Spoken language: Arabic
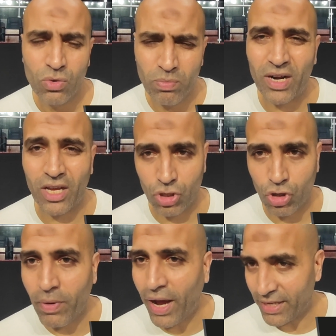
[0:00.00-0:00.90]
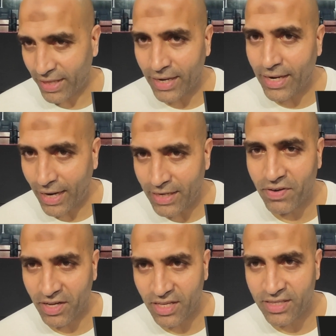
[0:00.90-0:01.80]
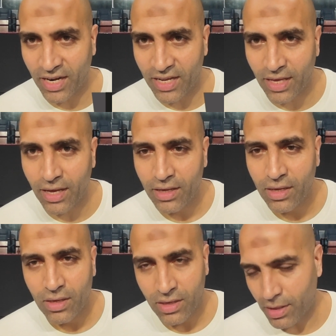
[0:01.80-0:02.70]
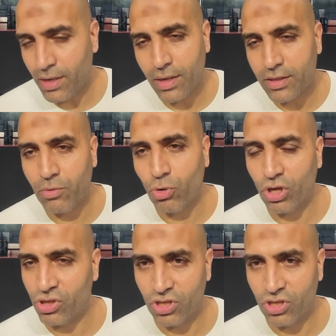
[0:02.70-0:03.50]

المركز الرابع هيتخانق عليه فرقتين ثلاثه آه، من وجهه